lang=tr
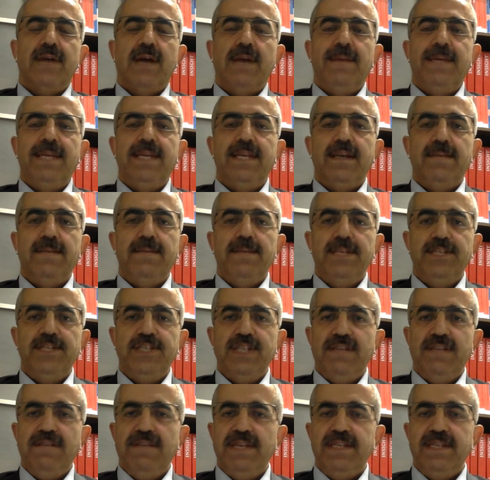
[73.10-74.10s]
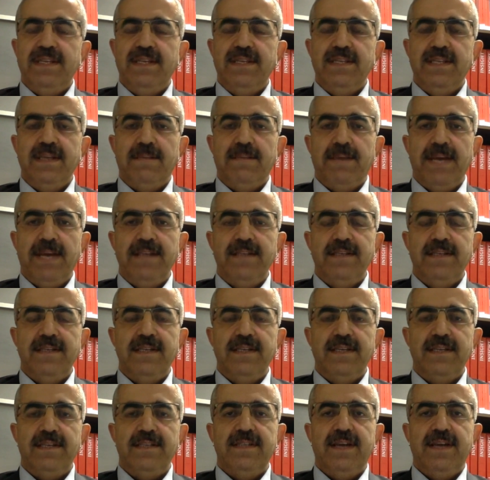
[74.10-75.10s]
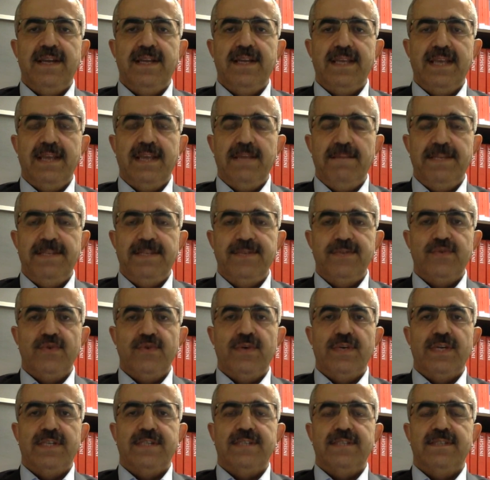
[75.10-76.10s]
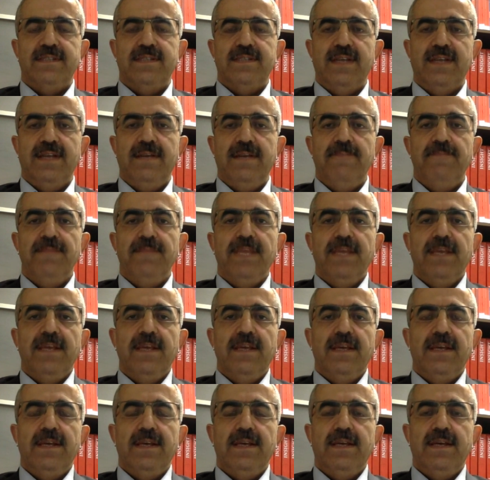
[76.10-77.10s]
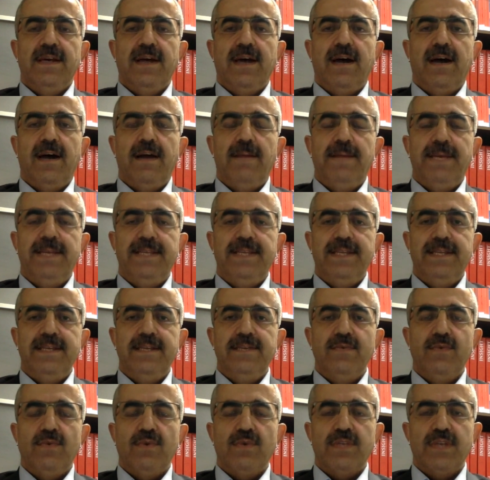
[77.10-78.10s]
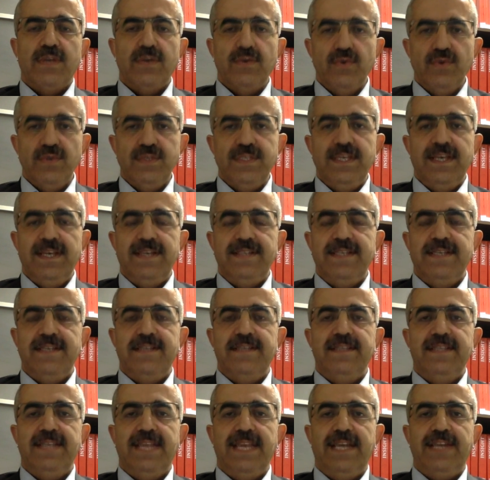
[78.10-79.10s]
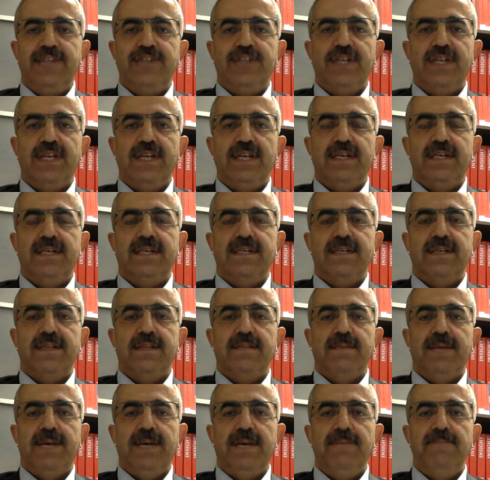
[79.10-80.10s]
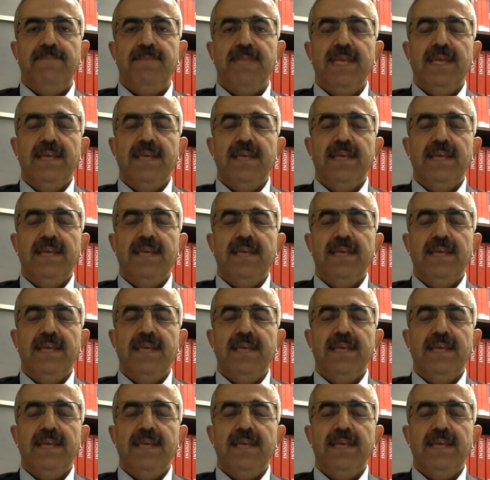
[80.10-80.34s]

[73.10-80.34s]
Amerika Birleşik Devletleri'nde Biden iktidara gelmesi sonrasında ABD'nin Orta Doğu siyasetinde yaşanan kırılma,